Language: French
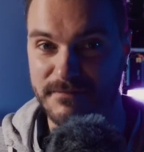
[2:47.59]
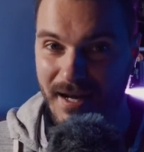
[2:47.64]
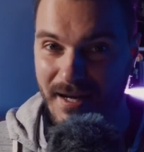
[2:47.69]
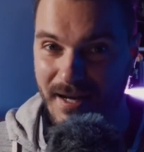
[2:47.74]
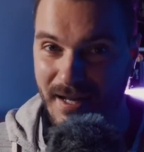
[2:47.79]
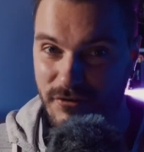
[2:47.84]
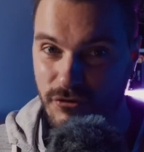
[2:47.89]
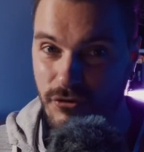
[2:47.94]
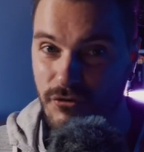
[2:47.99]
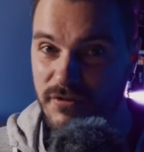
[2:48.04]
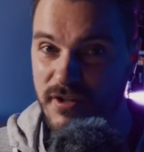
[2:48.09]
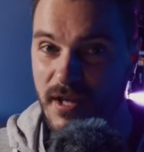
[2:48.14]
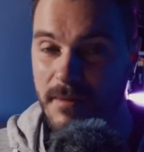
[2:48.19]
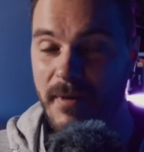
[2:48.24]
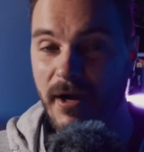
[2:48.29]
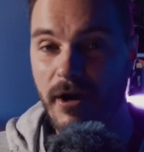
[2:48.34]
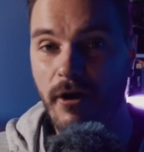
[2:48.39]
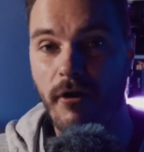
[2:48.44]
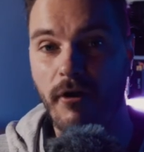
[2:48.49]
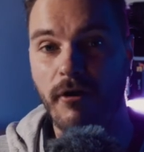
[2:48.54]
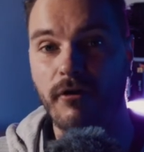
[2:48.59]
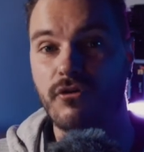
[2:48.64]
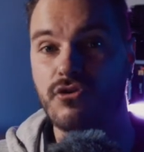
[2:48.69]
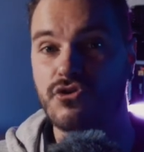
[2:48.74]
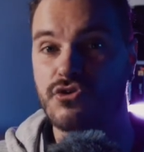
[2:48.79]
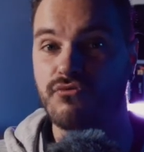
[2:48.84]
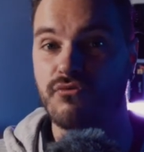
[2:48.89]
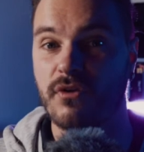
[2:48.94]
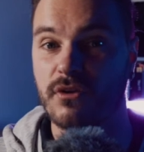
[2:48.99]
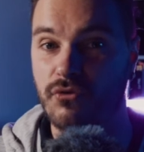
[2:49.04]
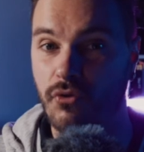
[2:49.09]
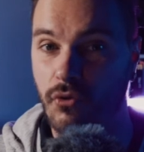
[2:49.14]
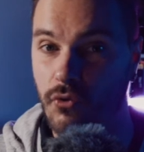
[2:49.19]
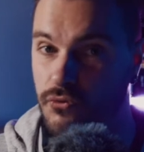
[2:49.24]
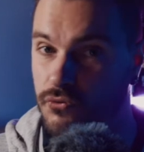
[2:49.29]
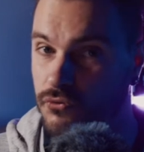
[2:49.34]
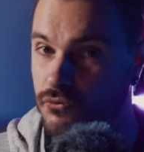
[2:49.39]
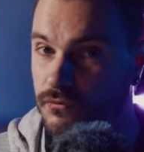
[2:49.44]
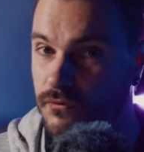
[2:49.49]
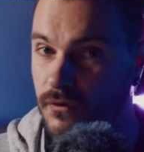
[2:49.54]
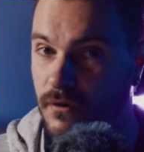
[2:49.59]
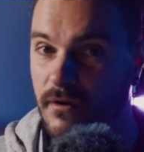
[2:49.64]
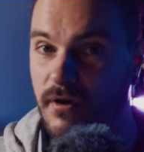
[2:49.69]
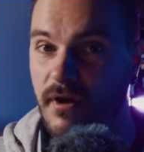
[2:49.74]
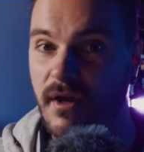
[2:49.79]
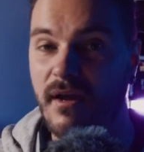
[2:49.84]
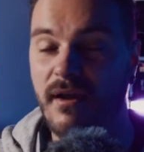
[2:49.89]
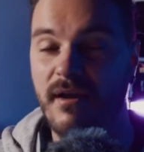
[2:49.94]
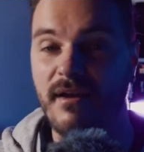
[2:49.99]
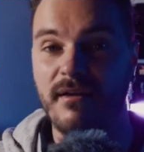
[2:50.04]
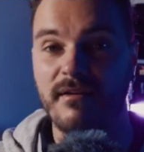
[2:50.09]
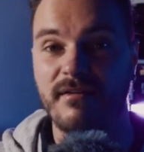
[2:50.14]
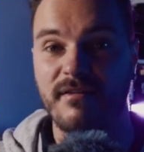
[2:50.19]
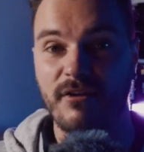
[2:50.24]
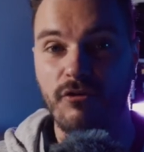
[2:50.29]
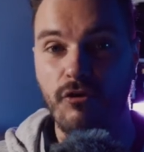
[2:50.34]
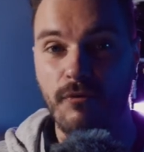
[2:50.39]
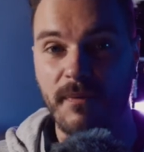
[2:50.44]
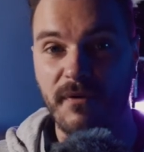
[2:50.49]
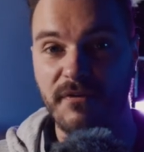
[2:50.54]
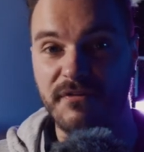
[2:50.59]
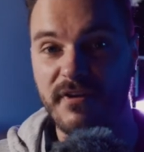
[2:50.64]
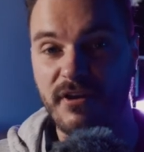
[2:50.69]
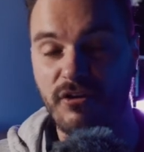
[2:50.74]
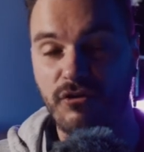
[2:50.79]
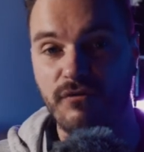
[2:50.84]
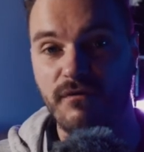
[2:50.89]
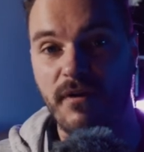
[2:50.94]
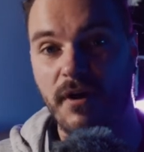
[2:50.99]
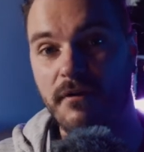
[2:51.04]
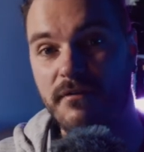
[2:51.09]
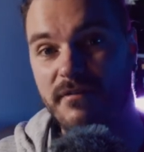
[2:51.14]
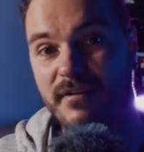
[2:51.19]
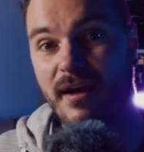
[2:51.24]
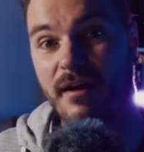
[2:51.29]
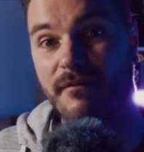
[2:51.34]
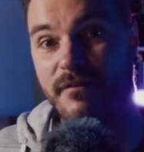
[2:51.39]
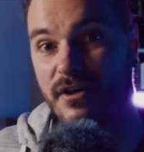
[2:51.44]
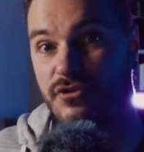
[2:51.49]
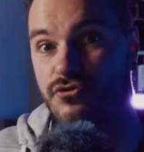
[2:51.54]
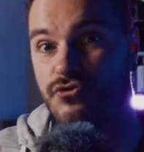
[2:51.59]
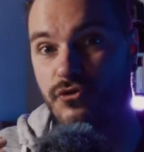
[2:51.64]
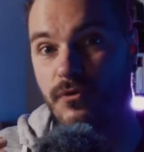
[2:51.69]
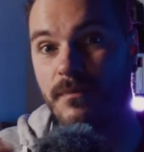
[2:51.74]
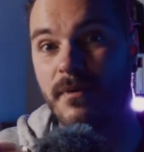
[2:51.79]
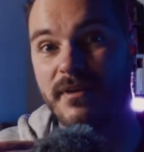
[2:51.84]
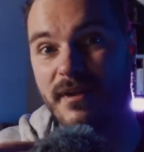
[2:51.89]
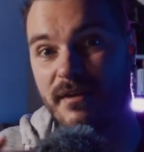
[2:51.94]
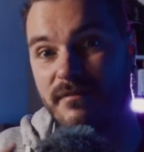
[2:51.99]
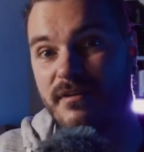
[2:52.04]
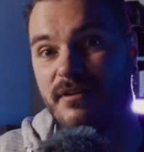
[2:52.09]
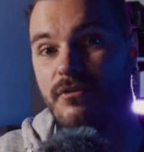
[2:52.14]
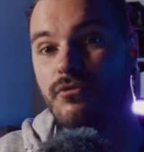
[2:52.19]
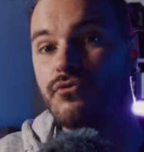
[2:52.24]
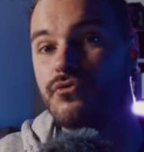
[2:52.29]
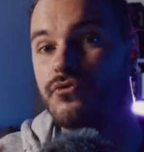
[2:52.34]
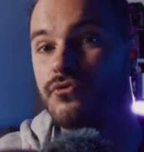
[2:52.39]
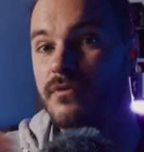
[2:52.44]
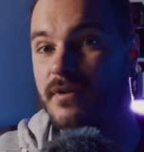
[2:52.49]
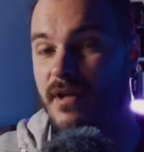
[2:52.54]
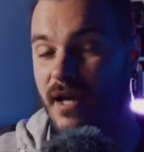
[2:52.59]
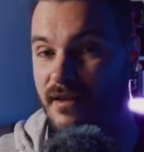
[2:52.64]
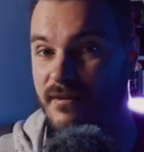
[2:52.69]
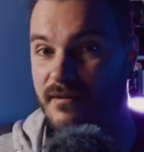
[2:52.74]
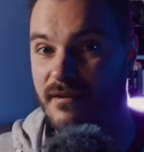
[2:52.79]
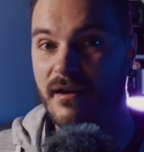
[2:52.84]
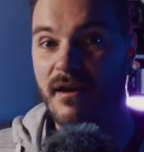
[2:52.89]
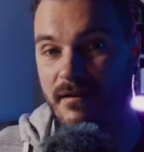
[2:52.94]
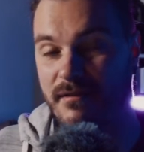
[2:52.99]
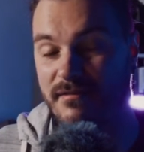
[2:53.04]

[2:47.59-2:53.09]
La deuxième erreur que je vois trop souvent, c'est de penser que tu vas réussir à faire justement ta vidéo d'une traite.